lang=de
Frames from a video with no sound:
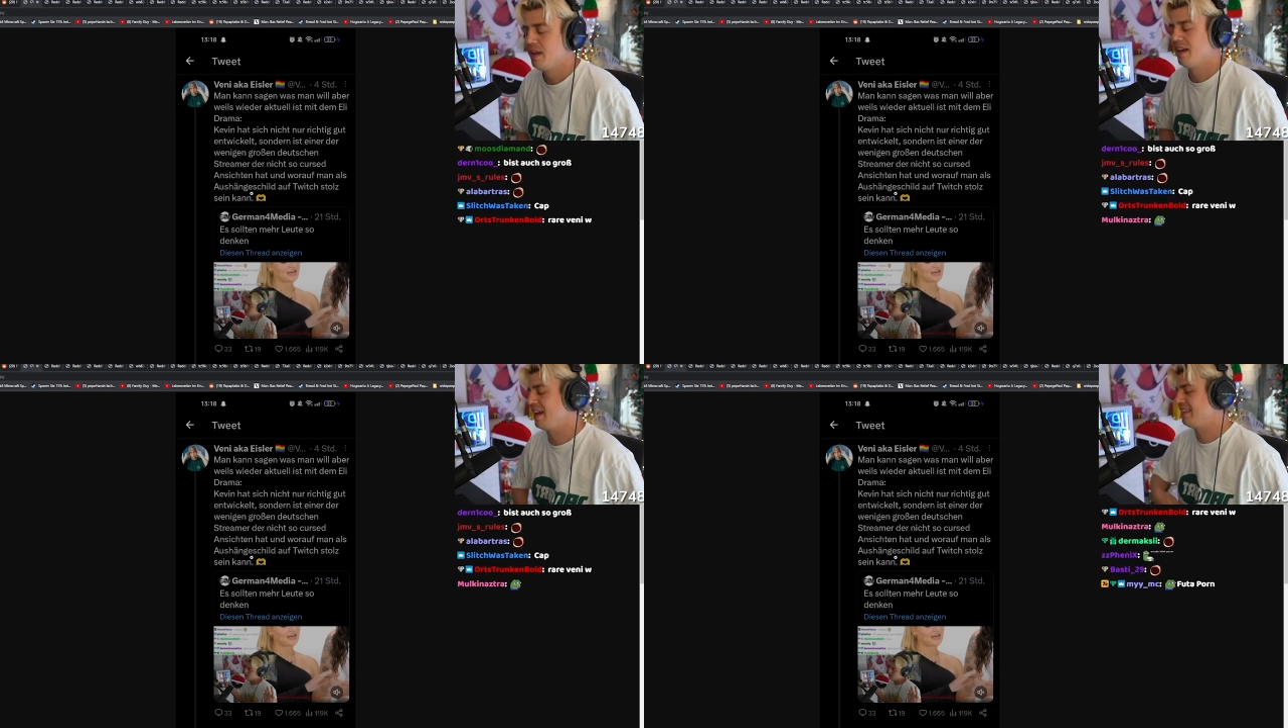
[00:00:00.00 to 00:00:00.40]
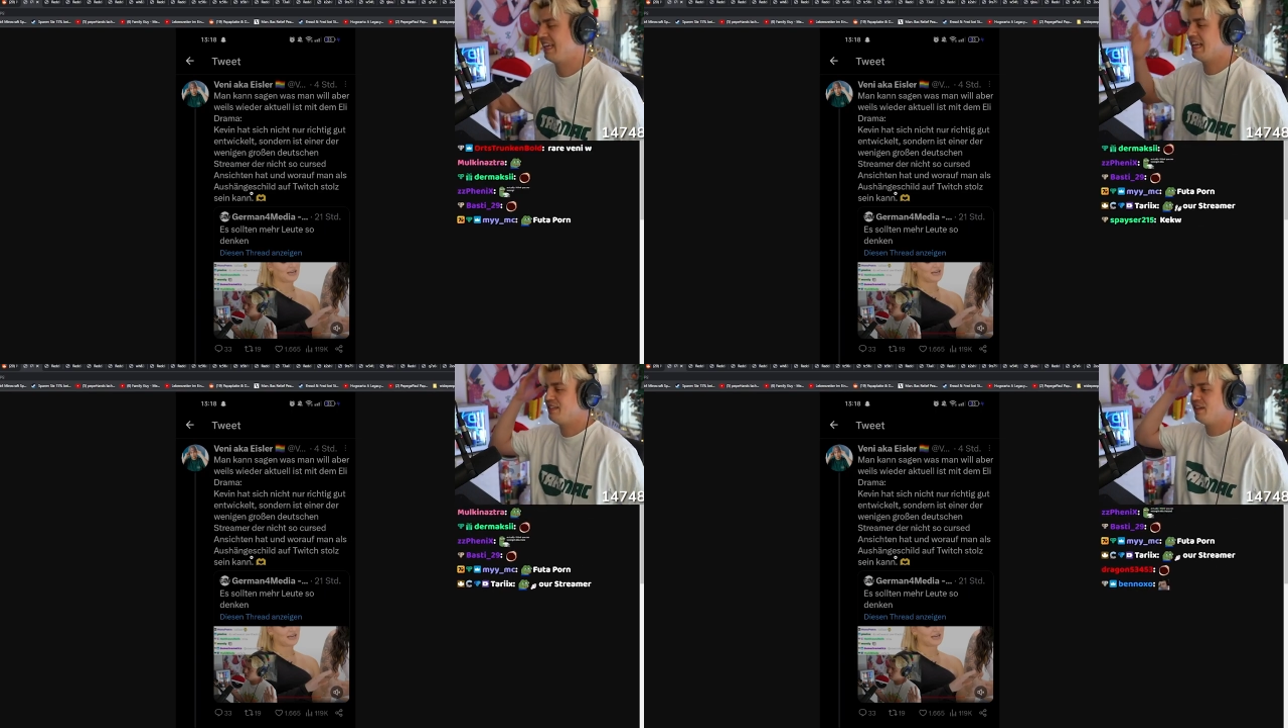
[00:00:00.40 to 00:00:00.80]
Ach,
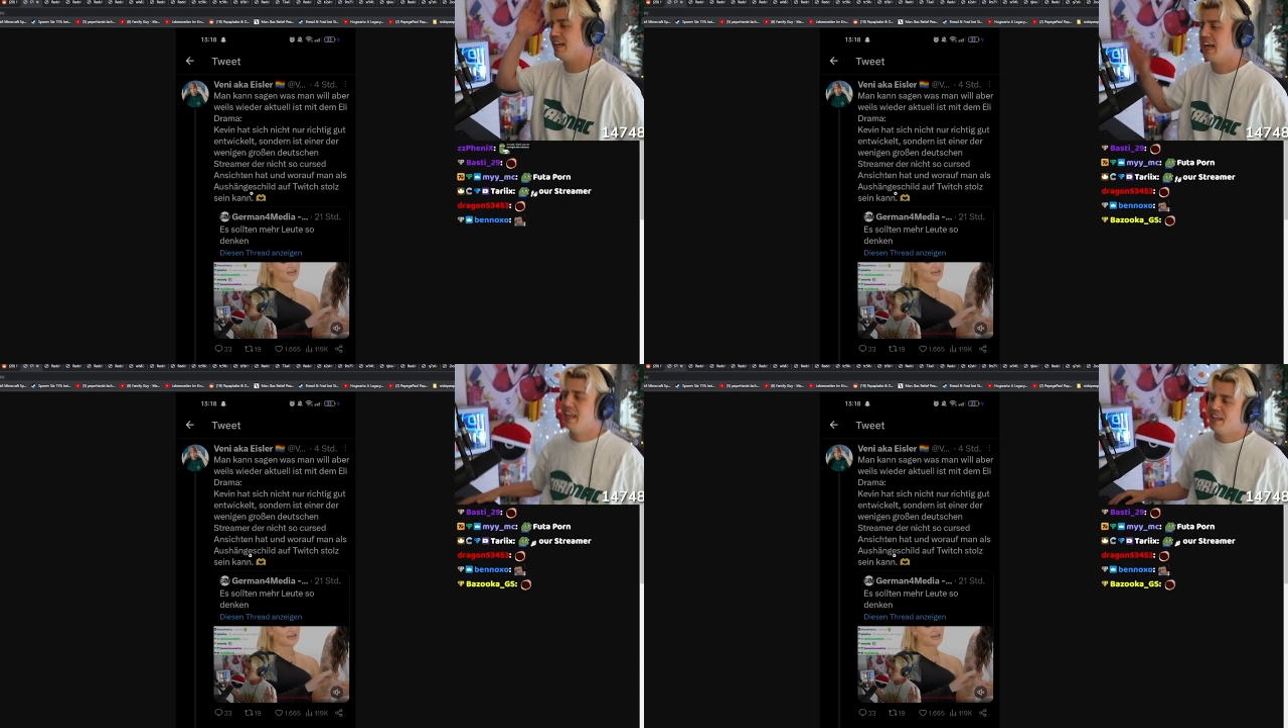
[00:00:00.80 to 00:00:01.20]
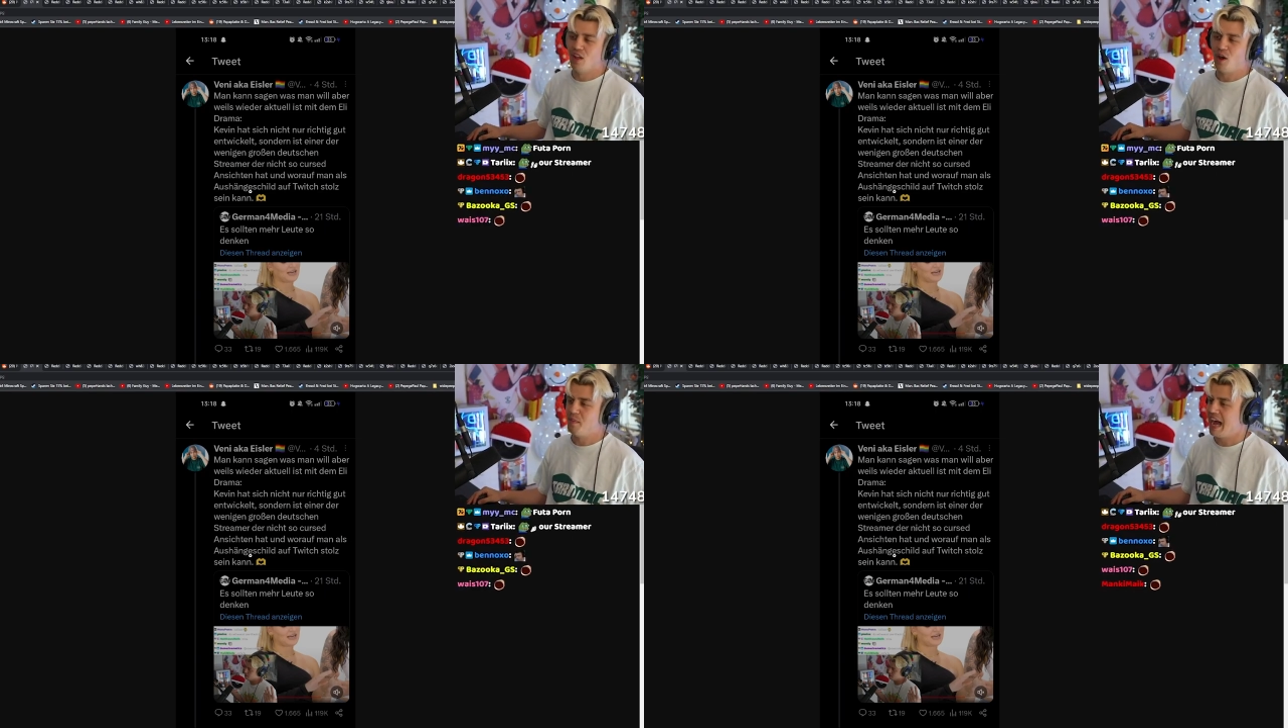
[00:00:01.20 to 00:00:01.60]
Digga, Junge,
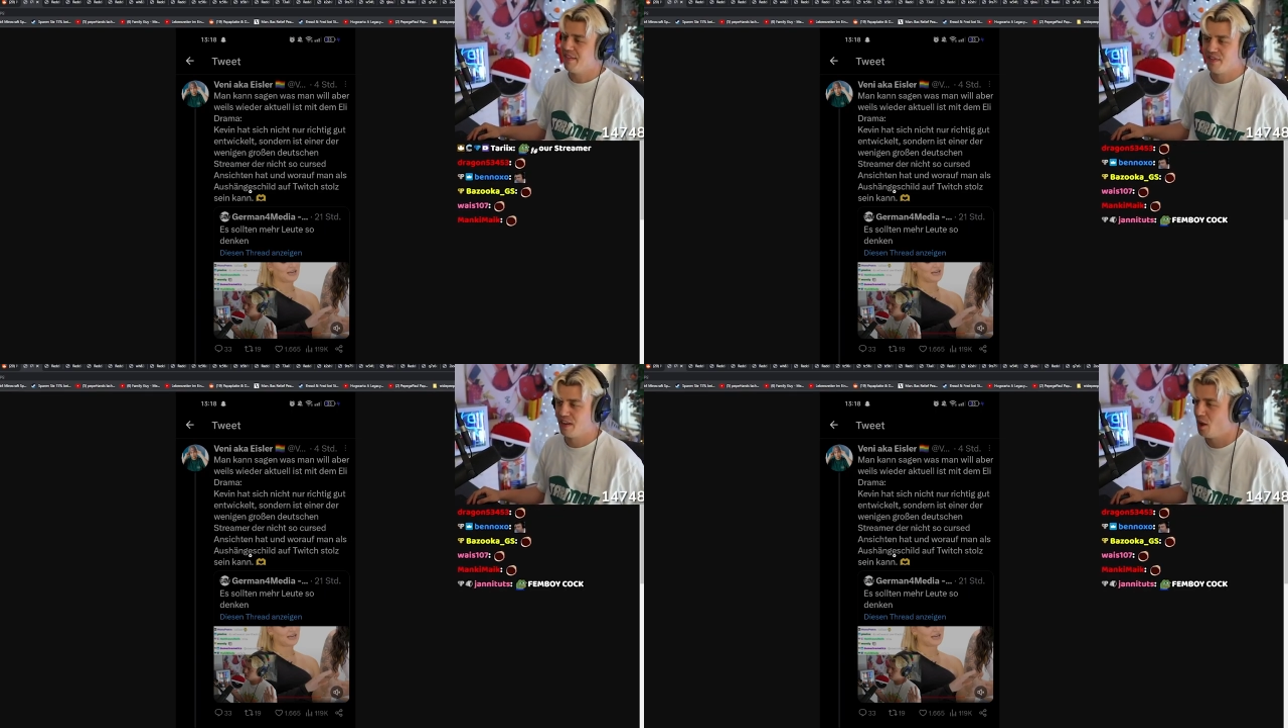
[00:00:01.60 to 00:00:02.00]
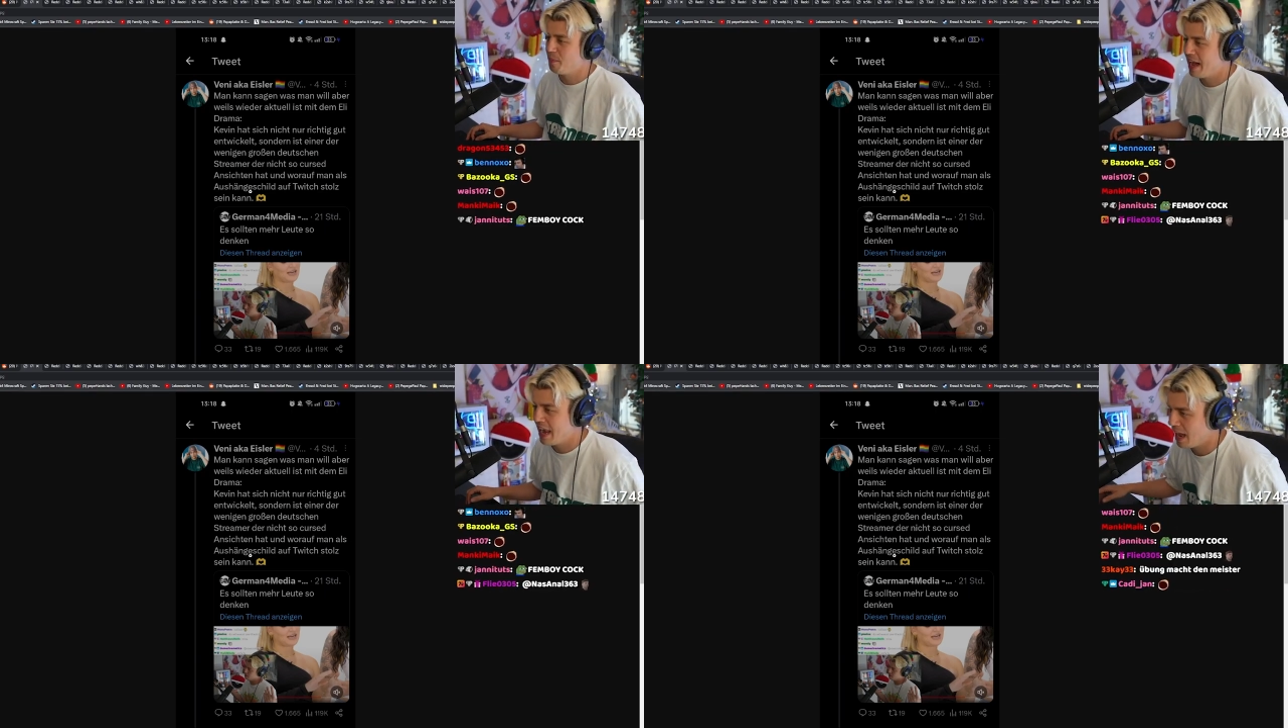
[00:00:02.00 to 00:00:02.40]
nochmal, wir fangen
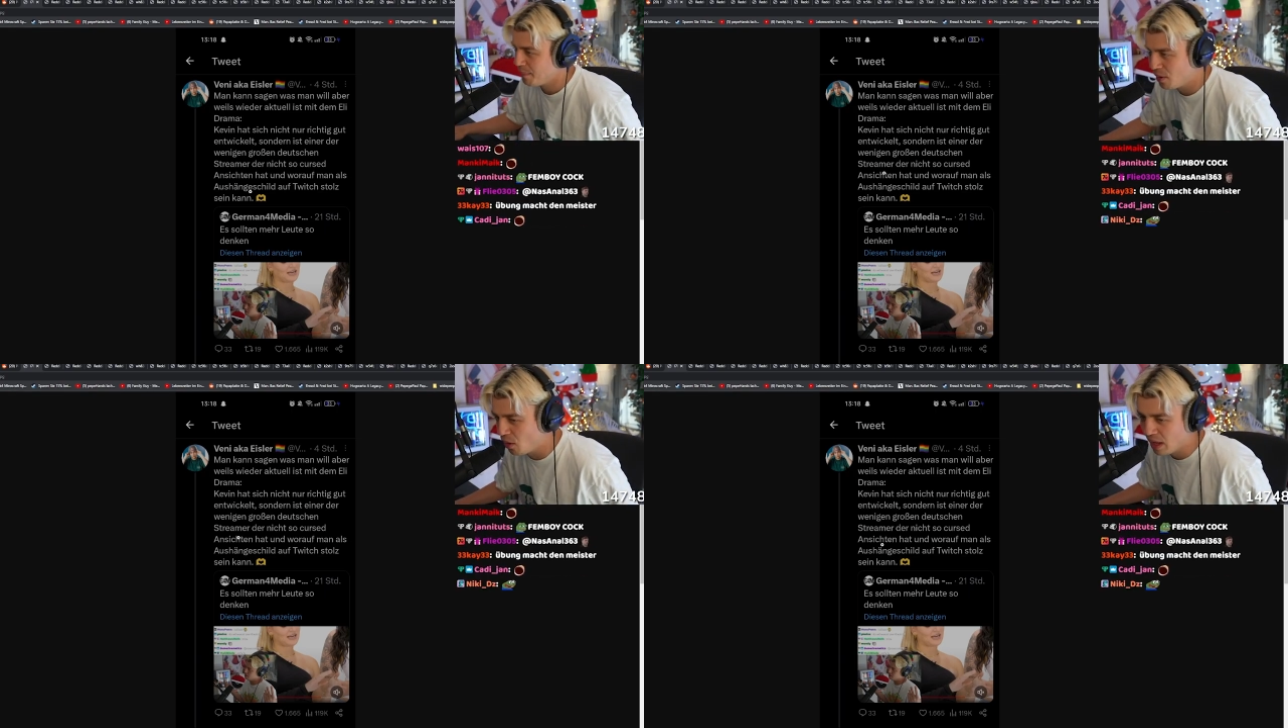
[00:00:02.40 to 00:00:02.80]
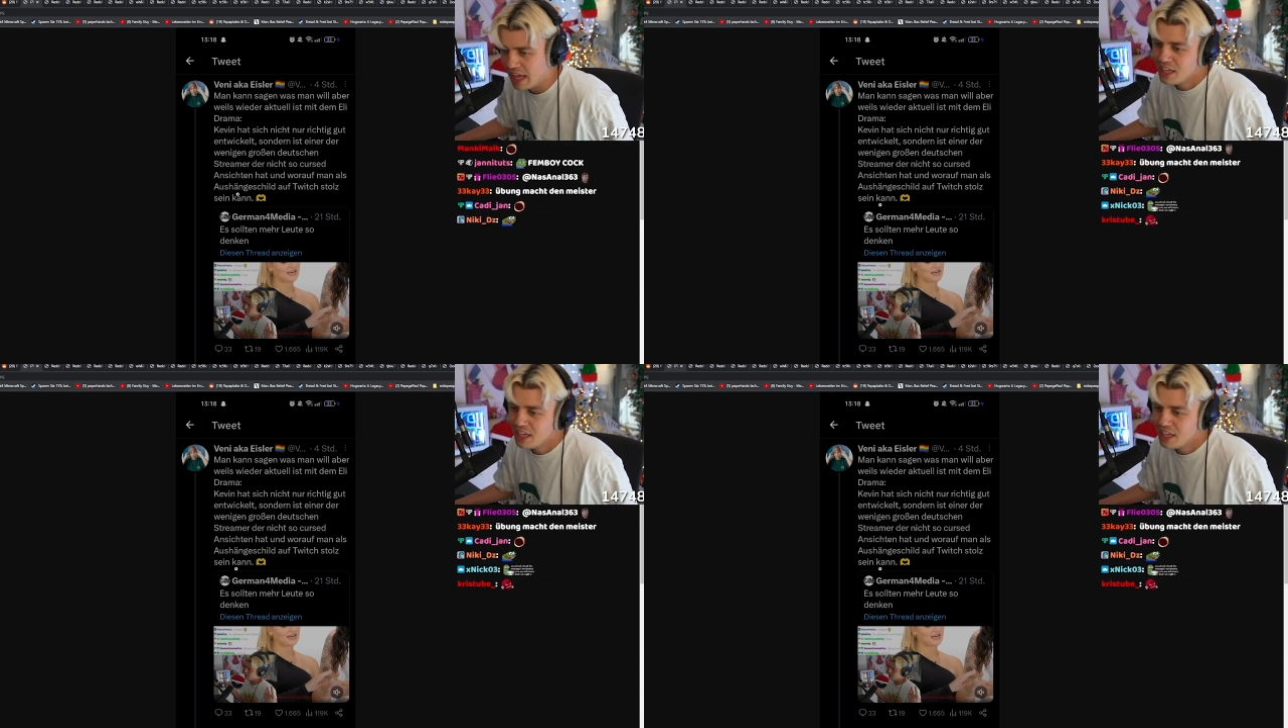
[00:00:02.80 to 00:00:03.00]
nochmal an, Bro.